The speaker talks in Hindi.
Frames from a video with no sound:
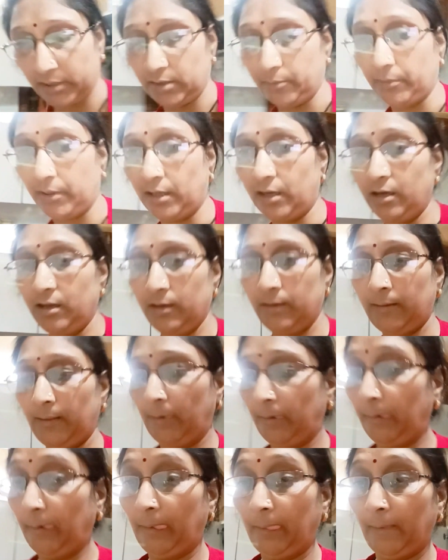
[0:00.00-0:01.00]
है बाल
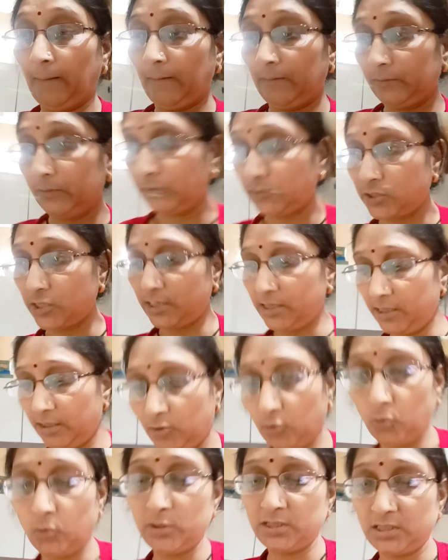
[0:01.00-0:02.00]
तो चलिए
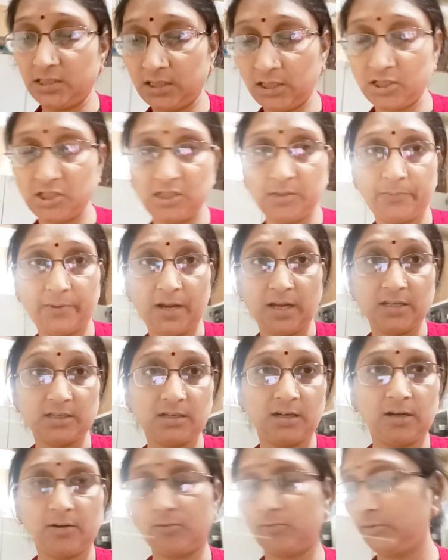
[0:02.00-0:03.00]
थोड़ी सी कच्ची प्याज
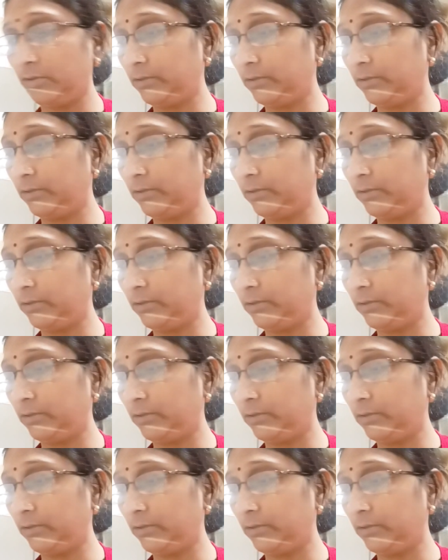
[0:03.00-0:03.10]
काट